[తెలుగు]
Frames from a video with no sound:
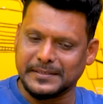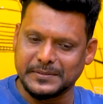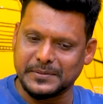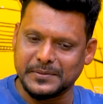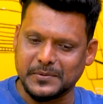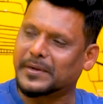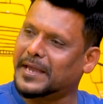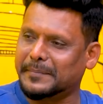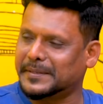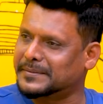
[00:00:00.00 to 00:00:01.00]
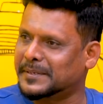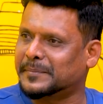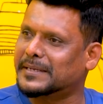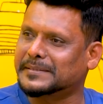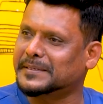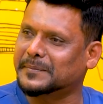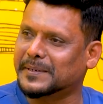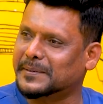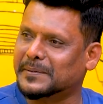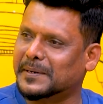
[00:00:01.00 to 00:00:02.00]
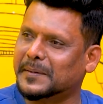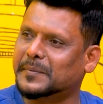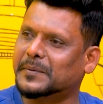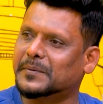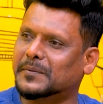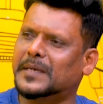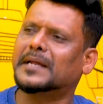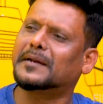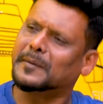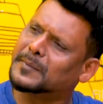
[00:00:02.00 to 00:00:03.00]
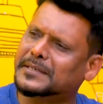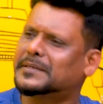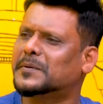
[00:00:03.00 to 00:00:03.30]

సో ఓకే అయిపోయింది సార్ ప్రాజెక్ట్ మనకు అన్నప్పుడు వాళ్ళకి రెమ్యునేషన్